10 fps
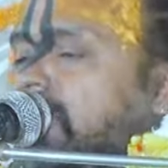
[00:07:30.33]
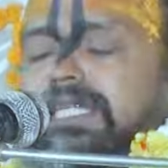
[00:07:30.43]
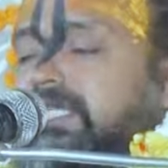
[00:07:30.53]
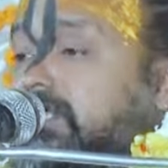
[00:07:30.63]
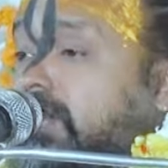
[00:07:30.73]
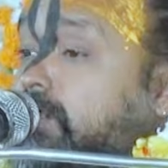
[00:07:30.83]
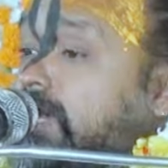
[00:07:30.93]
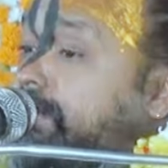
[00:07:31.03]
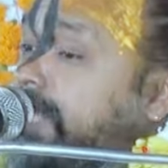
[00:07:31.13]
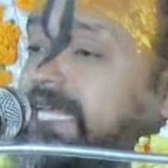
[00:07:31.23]
নিজের
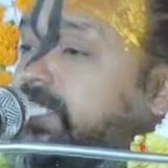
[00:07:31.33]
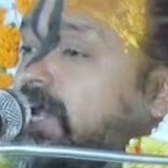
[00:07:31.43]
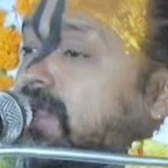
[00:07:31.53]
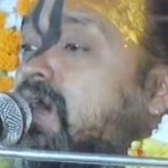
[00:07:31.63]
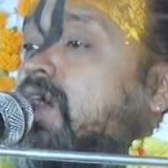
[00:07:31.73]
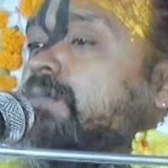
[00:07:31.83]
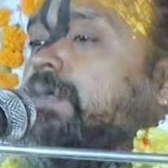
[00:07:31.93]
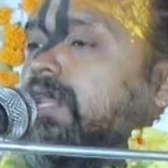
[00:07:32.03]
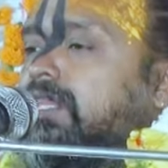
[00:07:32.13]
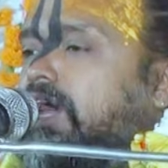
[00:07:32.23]
ধর্মকে মেনে চলো
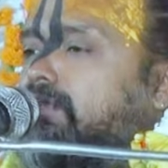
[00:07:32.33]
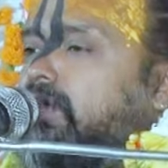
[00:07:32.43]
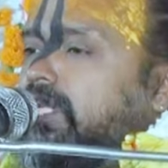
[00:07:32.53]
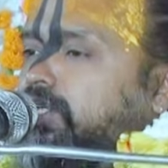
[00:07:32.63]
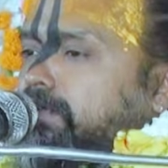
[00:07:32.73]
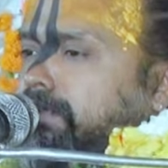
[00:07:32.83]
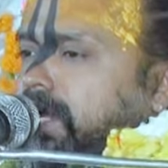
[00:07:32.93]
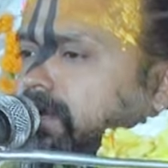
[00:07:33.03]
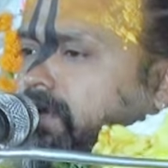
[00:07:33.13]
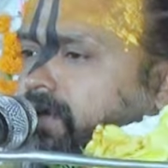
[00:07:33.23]
পরের ধর্মকে
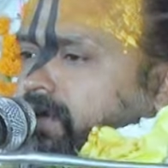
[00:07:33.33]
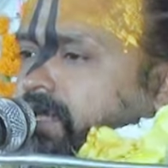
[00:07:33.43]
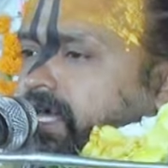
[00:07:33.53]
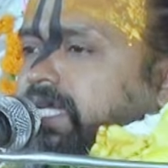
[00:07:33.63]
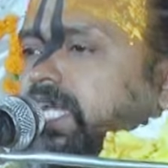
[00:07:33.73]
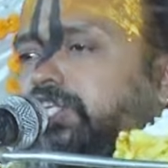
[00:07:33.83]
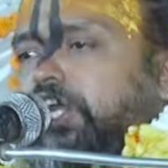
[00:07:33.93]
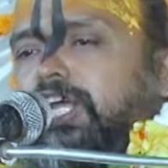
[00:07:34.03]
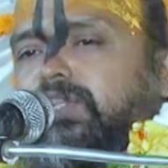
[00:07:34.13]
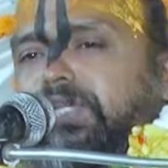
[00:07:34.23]
সম্মান করো এটা
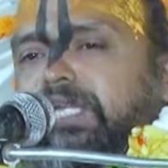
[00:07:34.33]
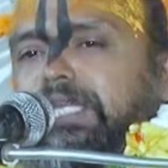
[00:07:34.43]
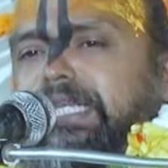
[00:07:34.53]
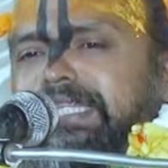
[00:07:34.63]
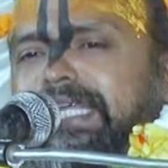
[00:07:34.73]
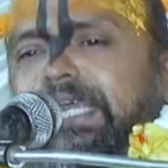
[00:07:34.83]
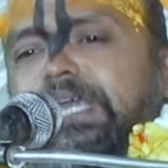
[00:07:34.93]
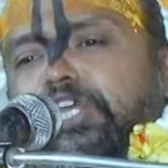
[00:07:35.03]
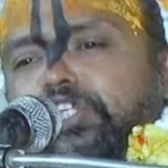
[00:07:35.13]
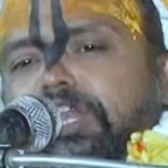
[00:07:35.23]
সনাতনের রীতি
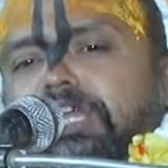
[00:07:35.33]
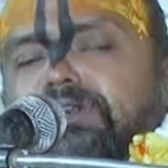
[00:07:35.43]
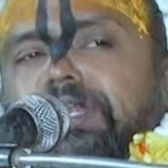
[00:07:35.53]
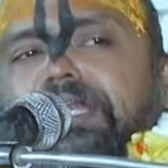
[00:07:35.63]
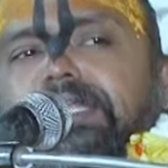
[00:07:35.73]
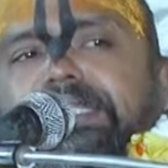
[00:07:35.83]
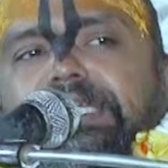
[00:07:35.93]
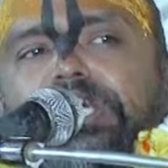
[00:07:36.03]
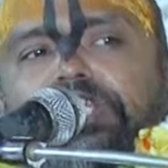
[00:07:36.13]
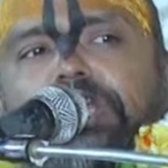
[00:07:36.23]
সনাতনের নীতি
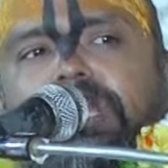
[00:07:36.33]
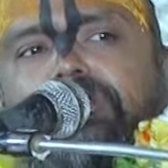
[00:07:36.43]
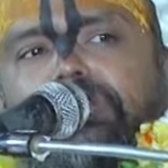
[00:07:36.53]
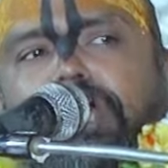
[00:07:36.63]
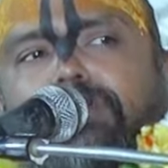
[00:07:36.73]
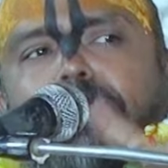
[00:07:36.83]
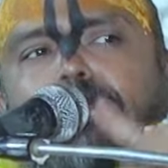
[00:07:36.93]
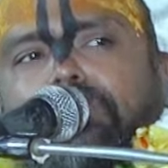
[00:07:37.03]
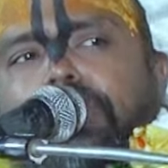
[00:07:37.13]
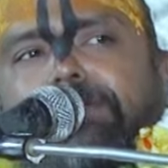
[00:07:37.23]
সনাতন ধর্ম
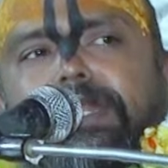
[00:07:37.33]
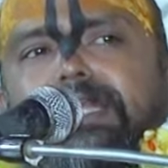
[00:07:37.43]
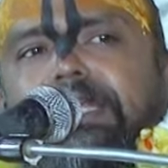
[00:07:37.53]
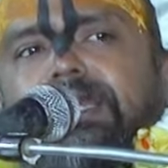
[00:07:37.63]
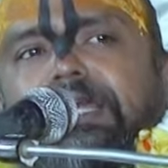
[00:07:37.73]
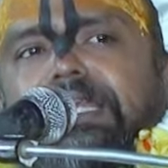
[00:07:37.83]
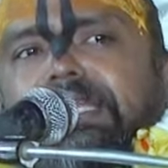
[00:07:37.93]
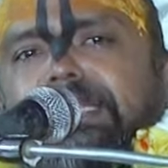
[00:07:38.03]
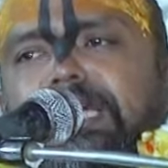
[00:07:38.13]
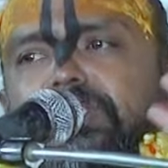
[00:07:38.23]
কোনো ধর্মের
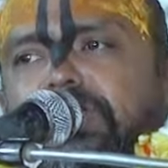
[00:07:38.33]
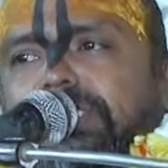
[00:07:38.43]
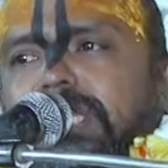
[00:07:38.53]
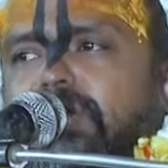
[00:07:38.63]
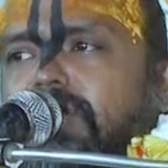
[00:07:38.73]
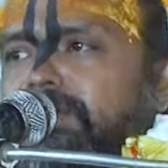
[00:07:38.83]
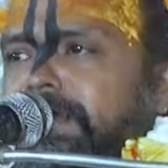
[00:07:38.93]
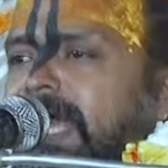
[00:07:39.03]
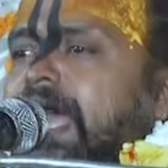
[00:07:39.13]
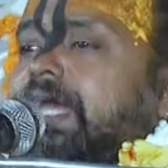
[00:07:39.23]
নিন্দা চর্চা
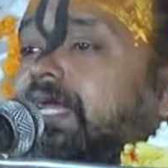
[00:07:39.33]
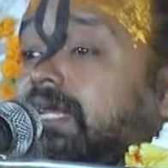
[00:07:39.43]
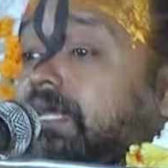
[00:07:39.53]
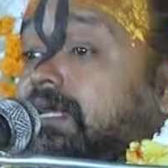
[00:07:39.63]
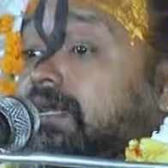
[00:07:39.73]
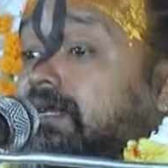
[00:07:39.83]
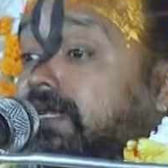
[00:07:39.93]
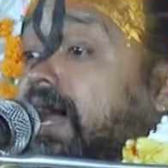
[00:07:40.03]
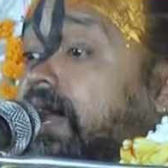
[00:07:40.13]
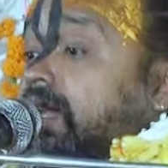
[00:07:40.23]
করবে
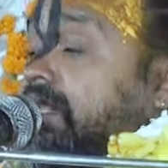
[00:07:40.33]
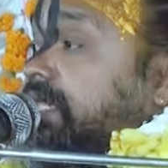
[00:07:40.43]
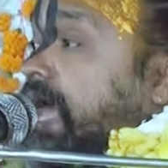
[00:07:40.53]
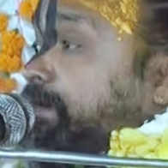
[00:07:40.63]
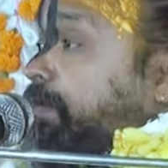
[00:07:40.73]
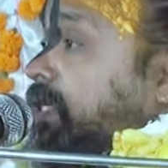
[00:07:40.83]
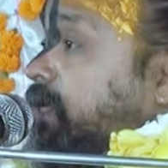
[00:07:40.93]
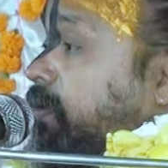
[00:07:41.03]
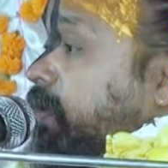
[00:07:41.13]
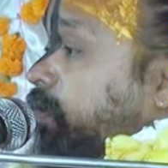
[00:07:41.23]
না তাই
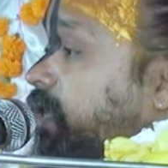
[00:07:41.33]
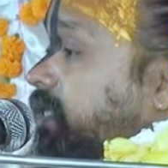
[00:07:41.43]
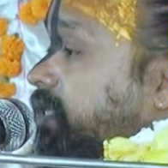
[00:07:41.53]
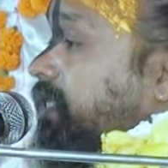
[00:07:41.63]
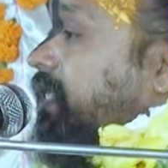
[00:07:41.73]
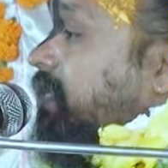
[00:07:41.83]
আপনাদেরও আমি বলে দিচ্ছি